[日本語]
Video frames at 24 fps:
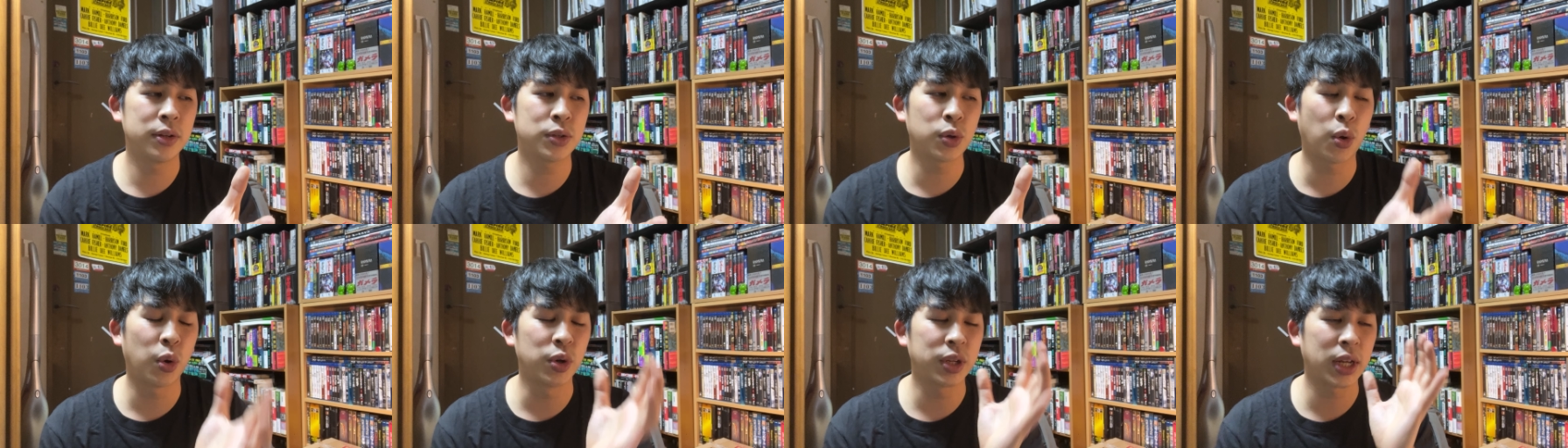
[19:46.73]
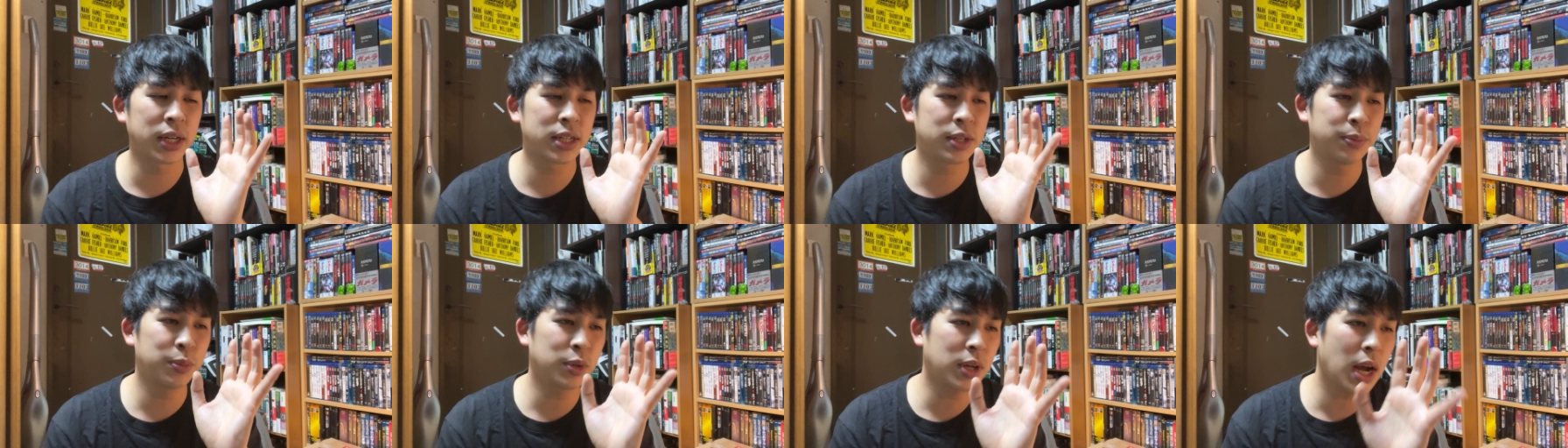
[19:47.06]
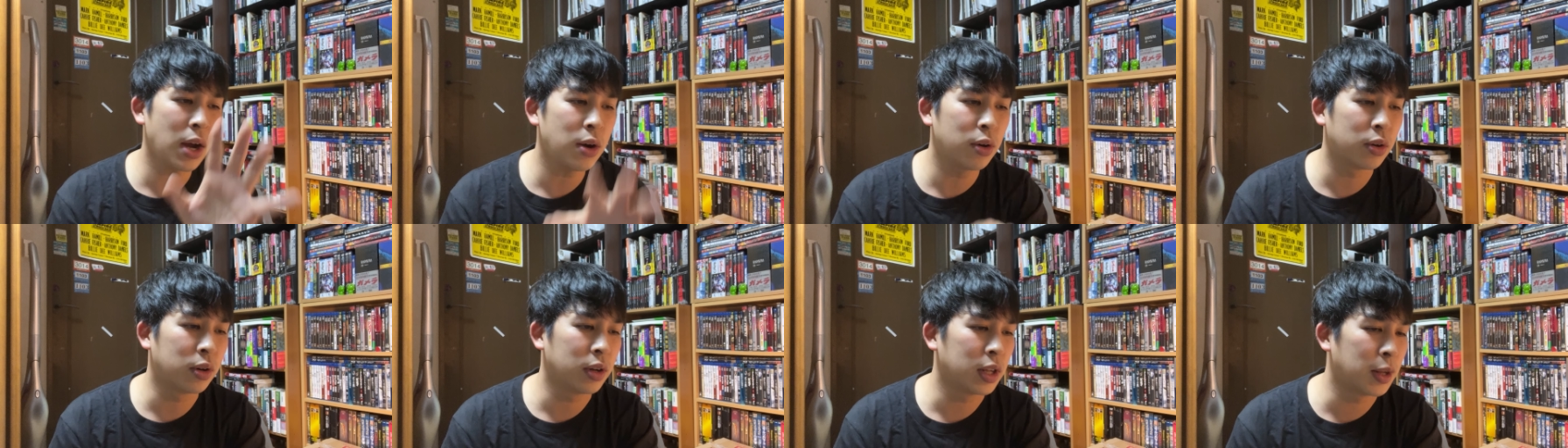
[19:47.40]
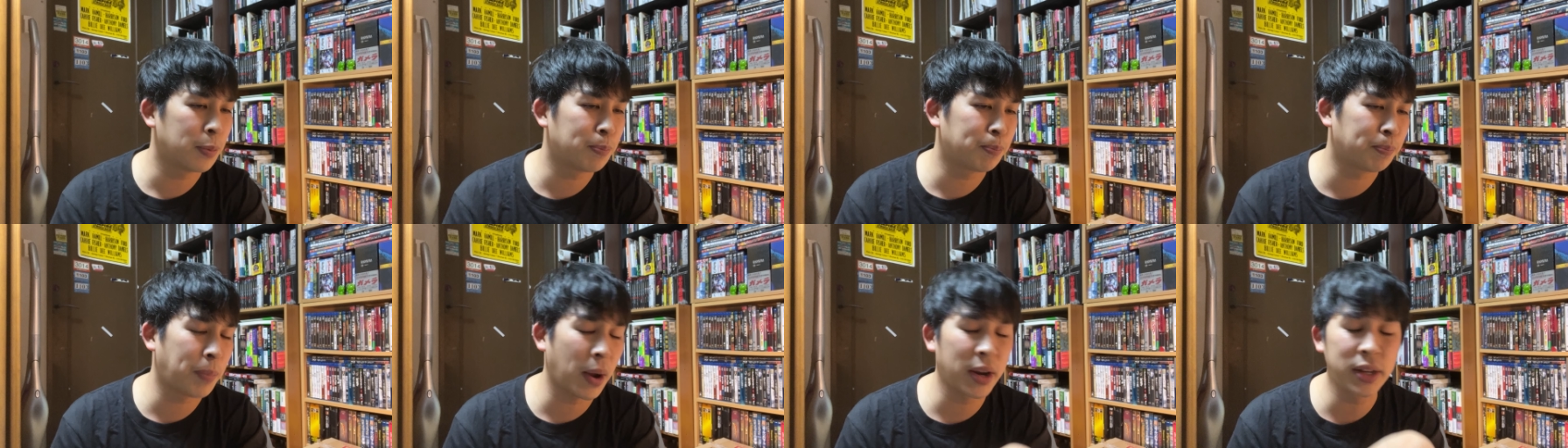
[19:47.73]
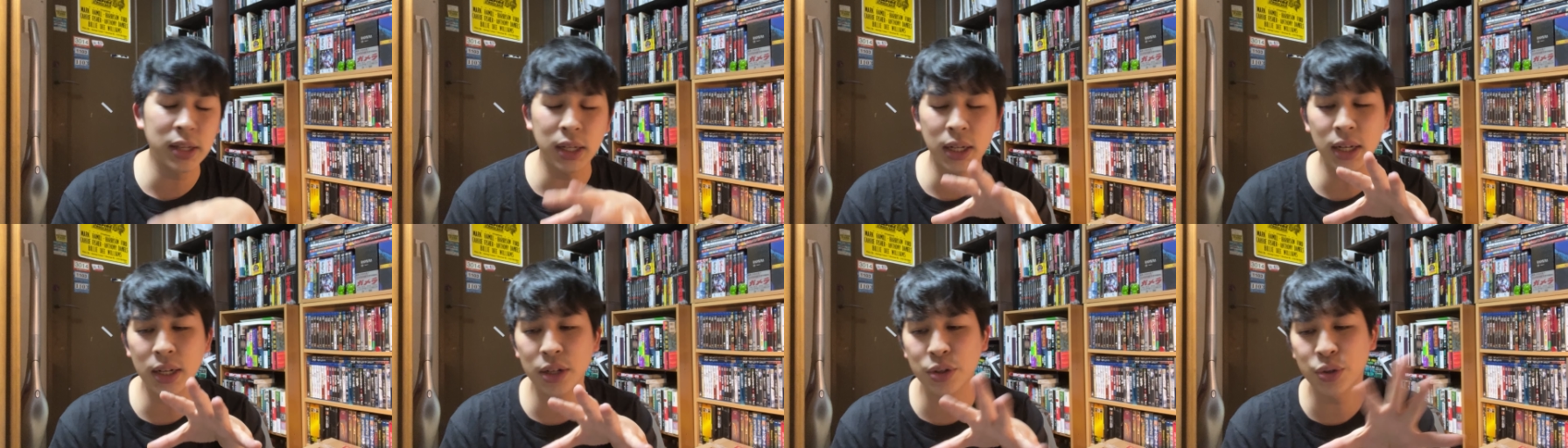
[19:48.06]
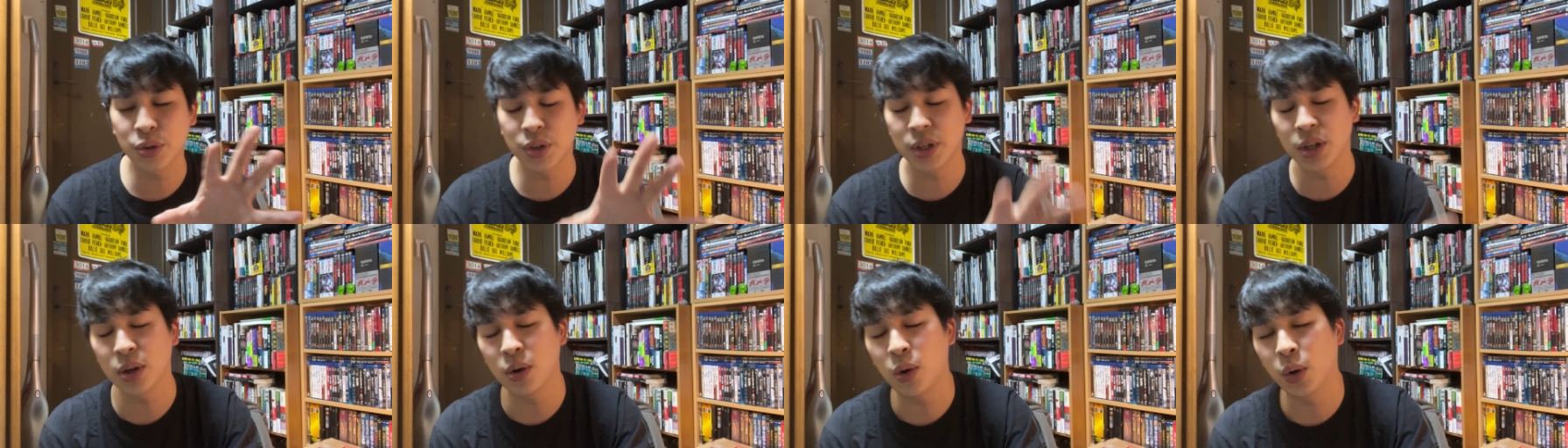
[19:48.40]
そこに立ち向かう一般的な主
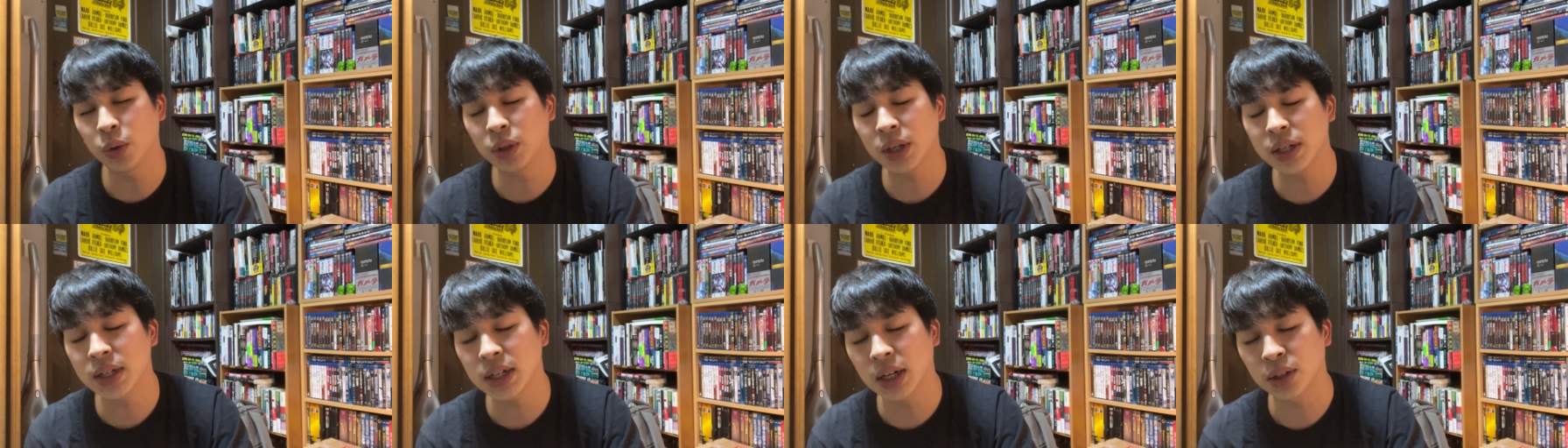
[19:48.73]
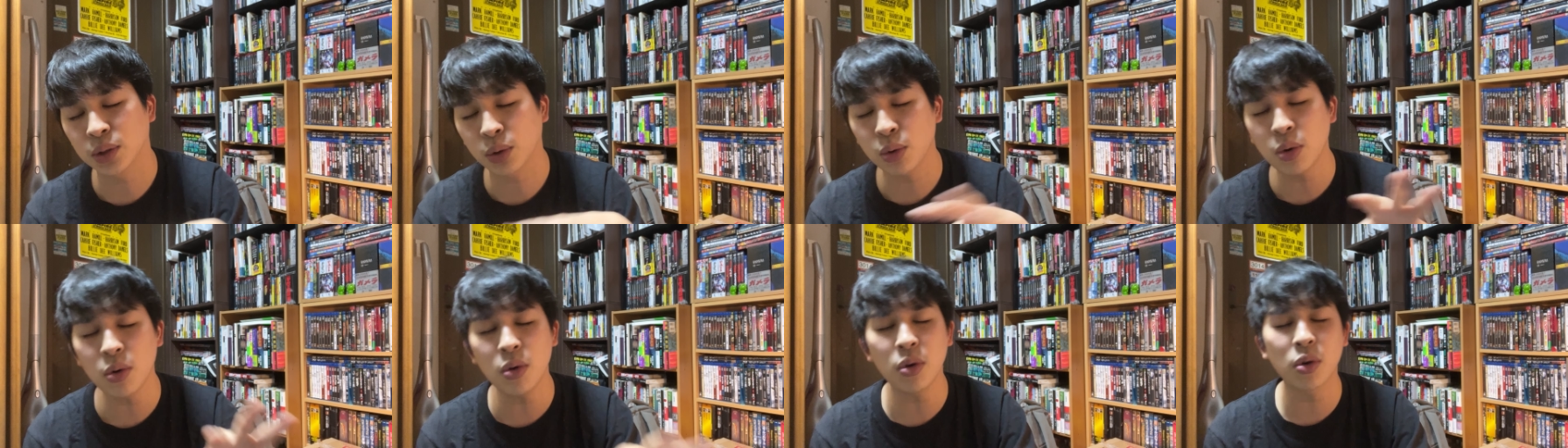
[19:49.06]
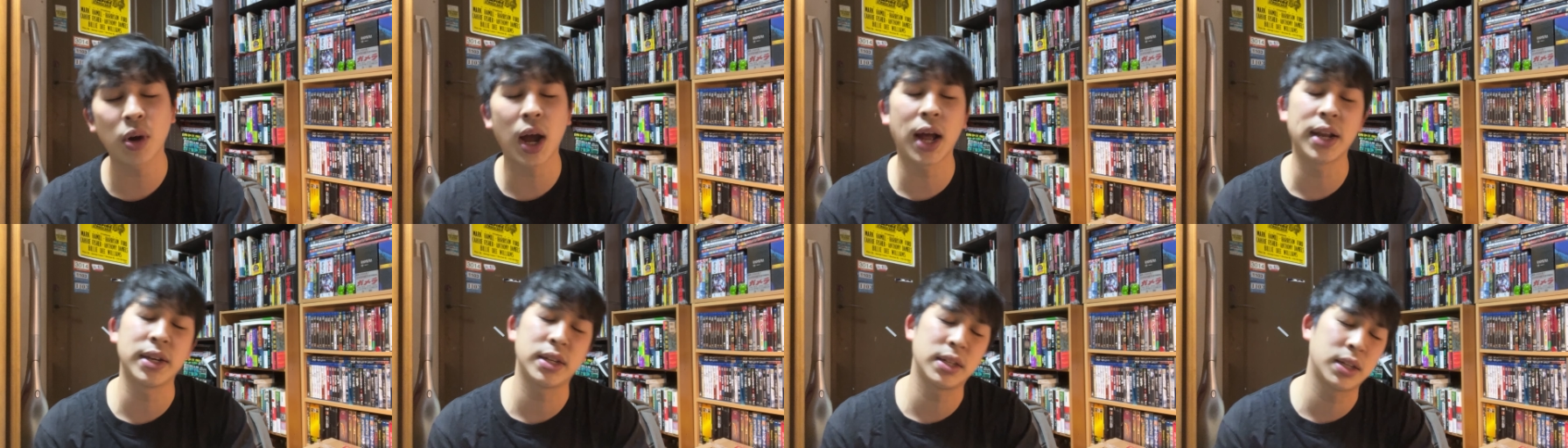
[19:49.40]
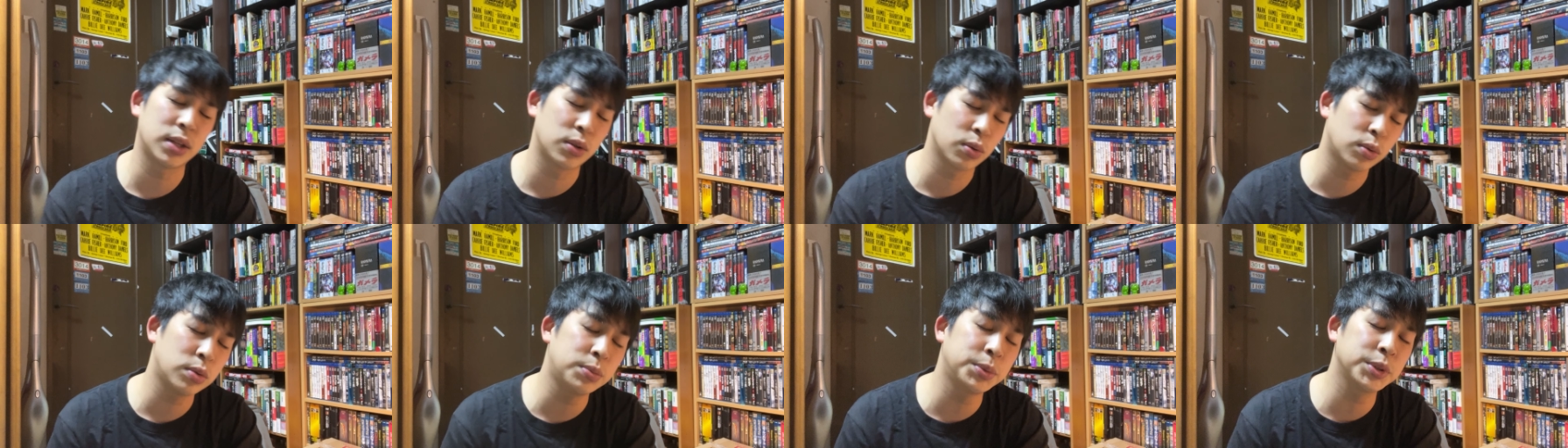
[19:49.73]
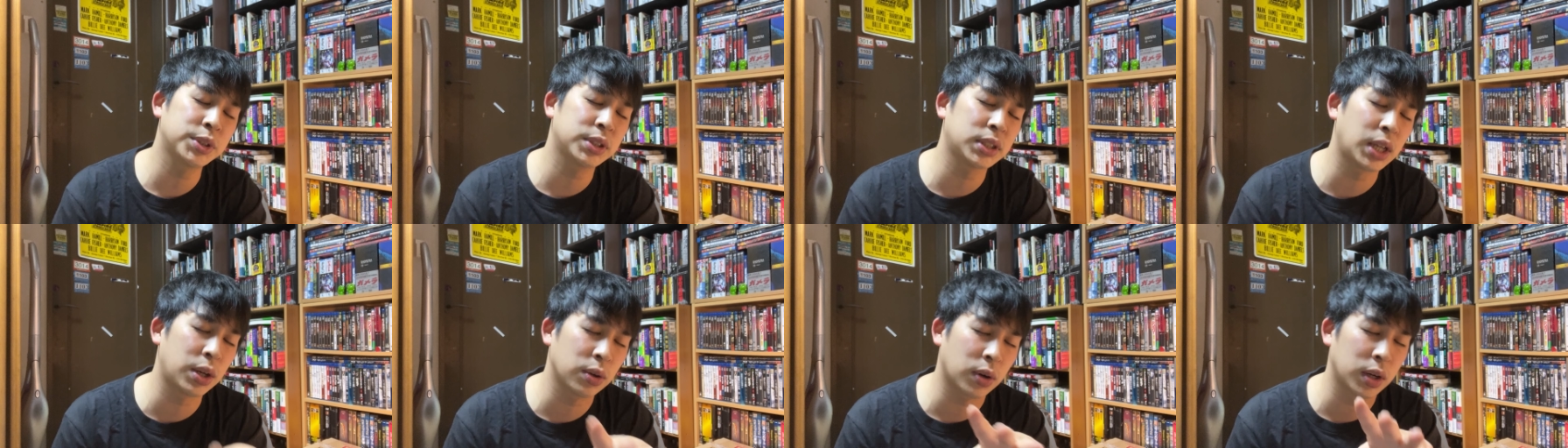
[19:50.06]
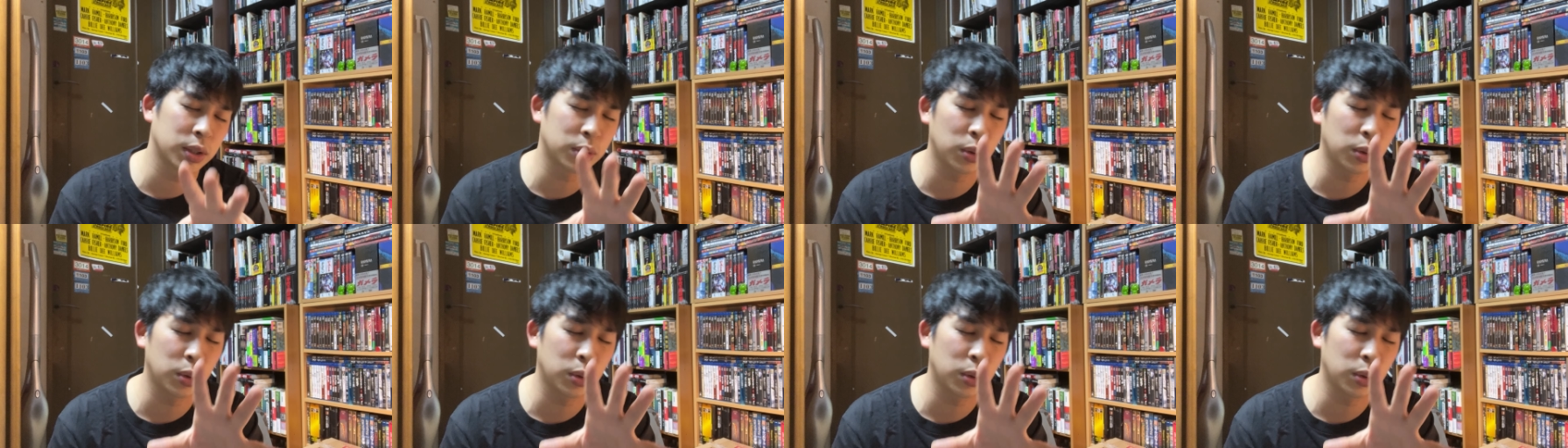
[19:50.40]
人公たちがどう感じてどう思ったのか、